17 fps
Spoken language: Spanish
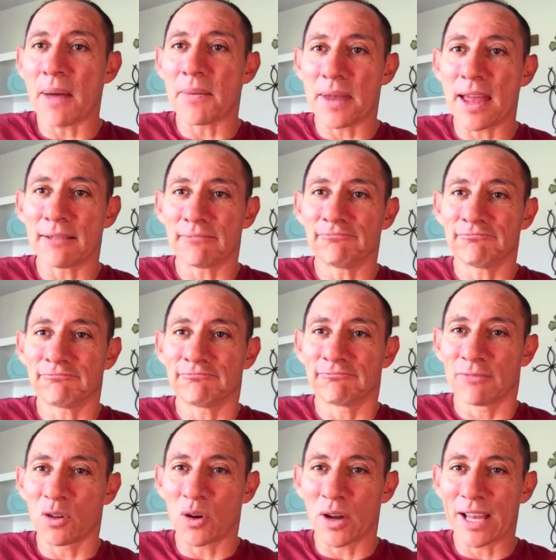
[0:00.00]
bien,
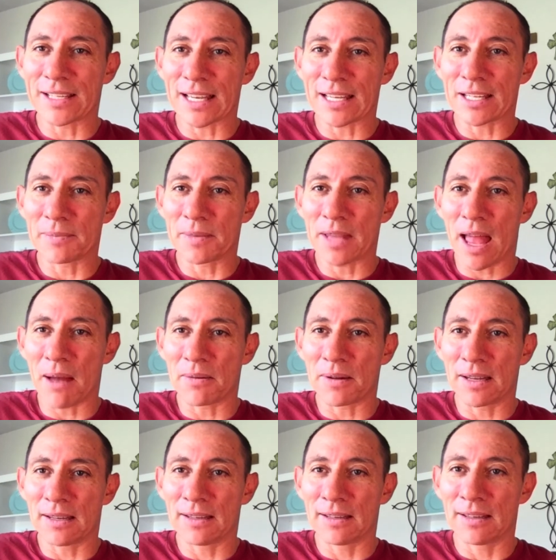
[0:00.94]
lo que es
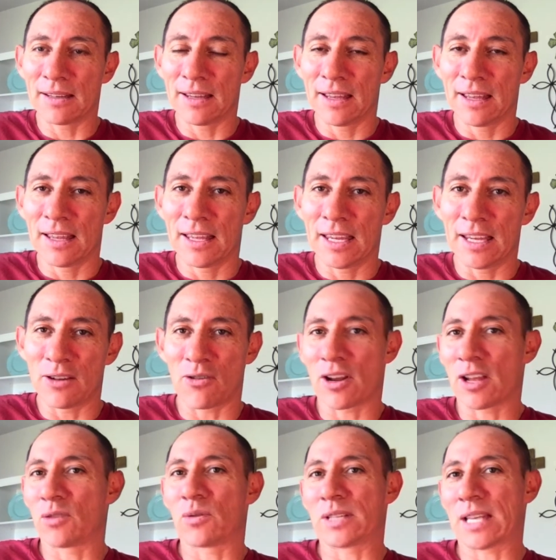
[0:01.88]
aceptable y lo
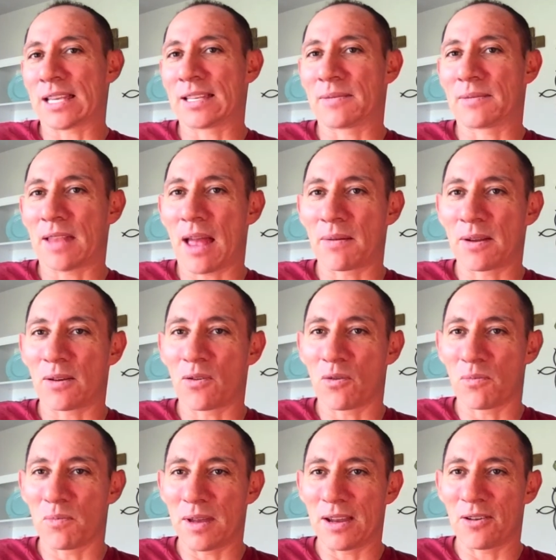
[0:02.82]
que no es aceptable
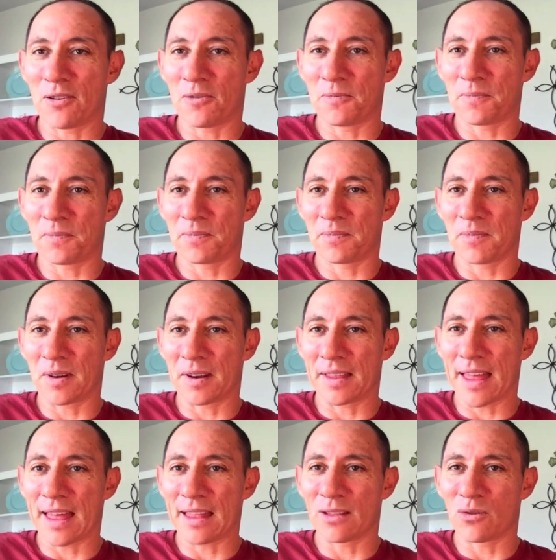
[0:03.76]
conmigo, ¿verdad?